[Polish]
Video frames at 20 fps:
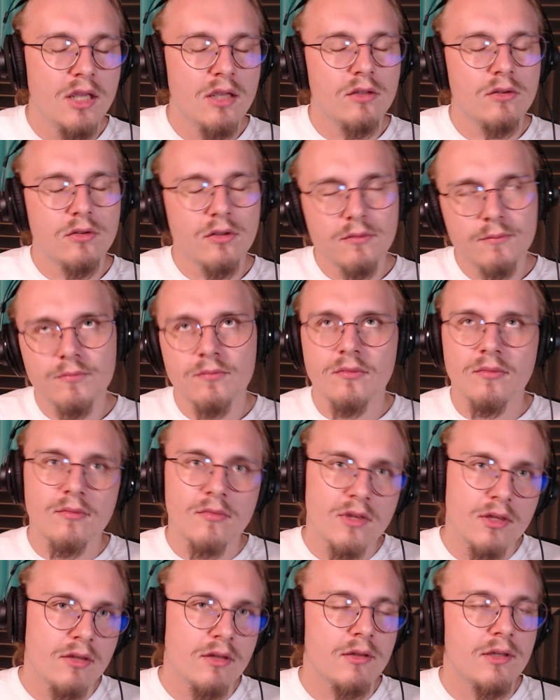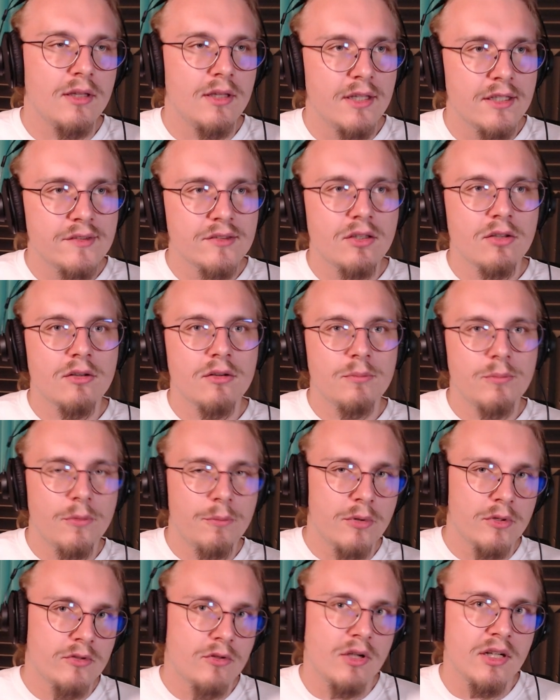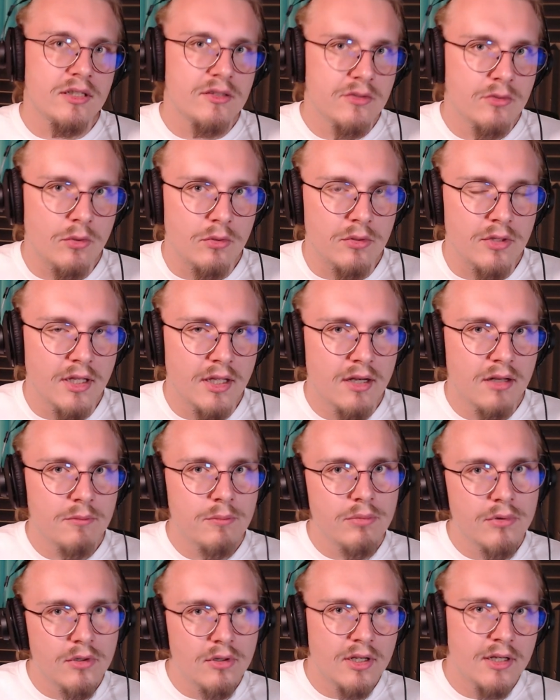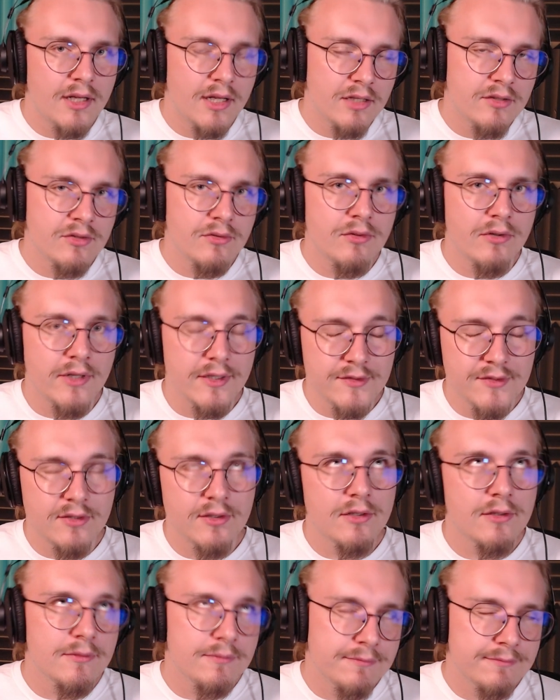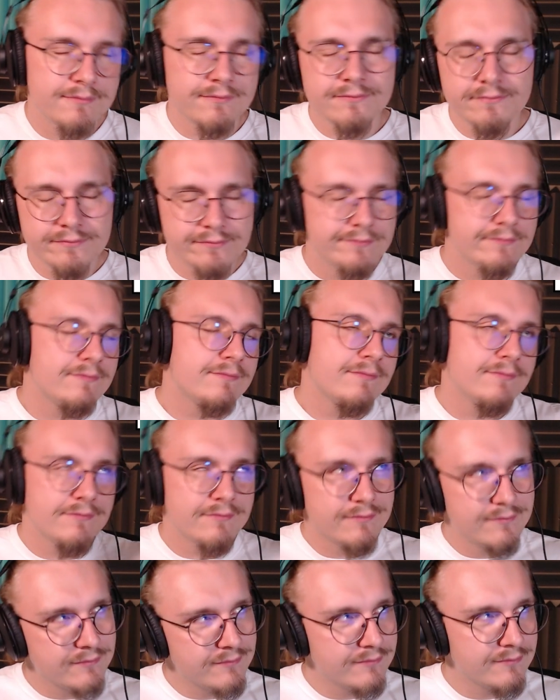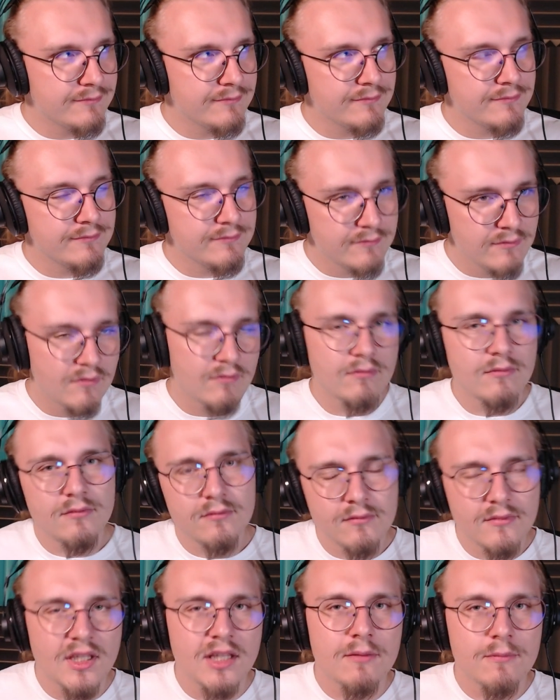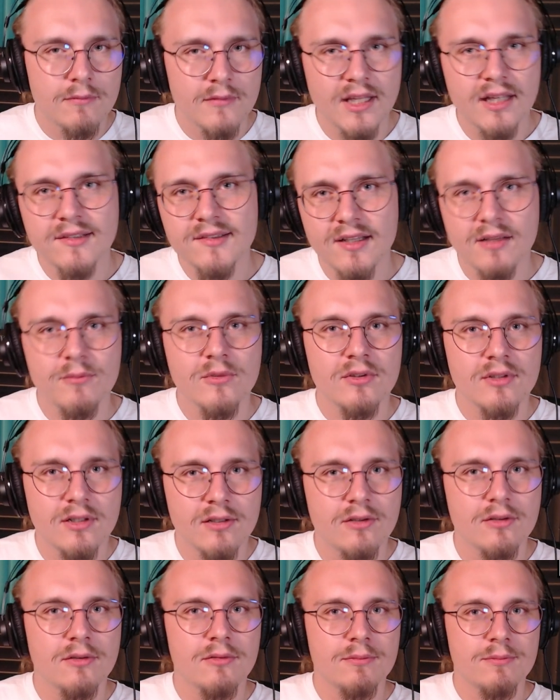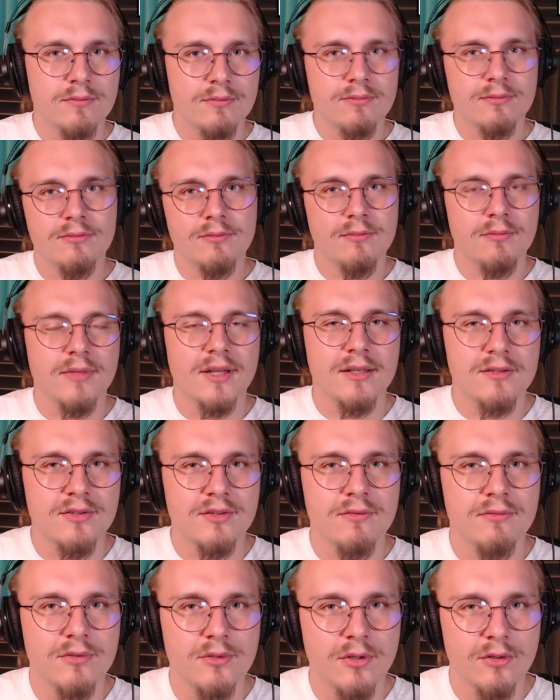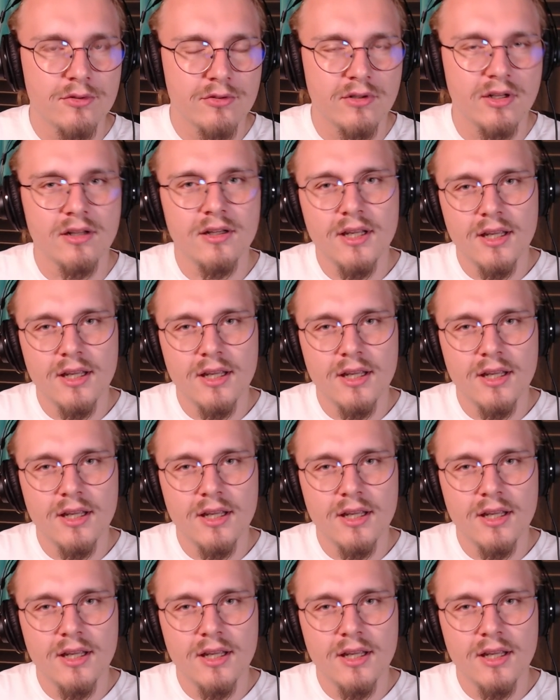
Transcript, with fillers: No, jest to po polsku extruder, po angielsku jest to... Extruder. Tak samo, tylko bardziej wyniośle.